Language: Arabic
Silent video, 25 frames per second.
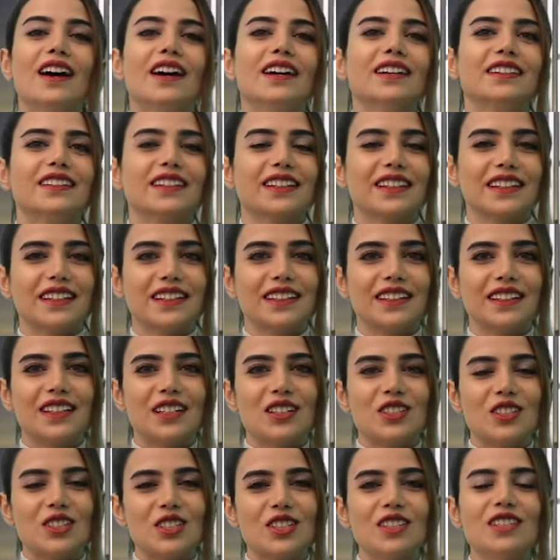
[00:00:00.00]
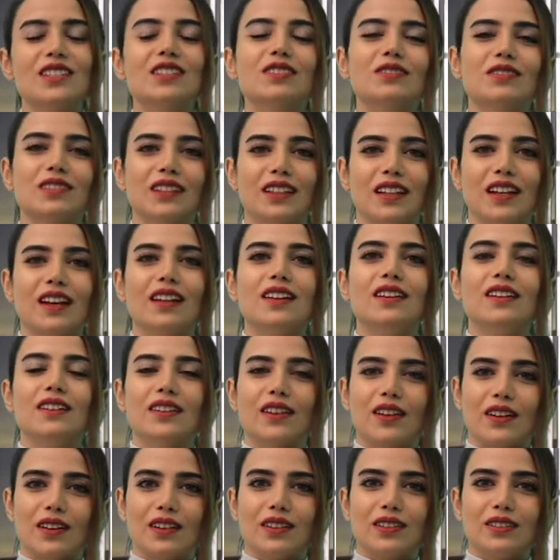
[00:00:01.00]
هيدا كان كل شيء إلى
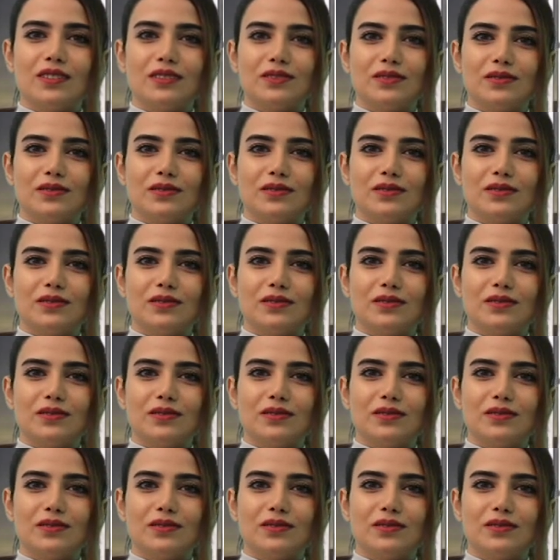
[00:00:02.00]
اللقاء